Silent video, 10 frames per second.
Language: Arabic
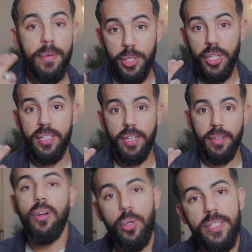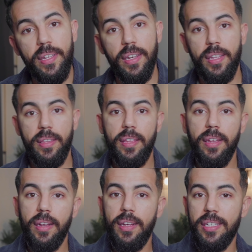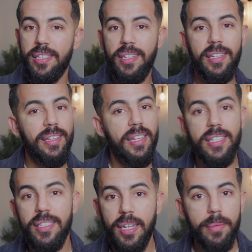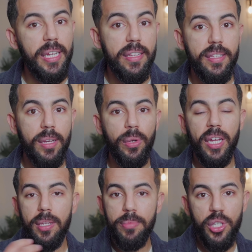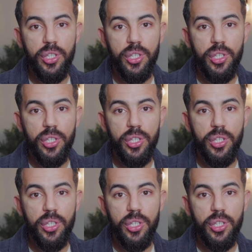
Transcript: في البشره ديالنا هوس ديال الخديه 20 30 درهم شحال ساوي غادي نمشي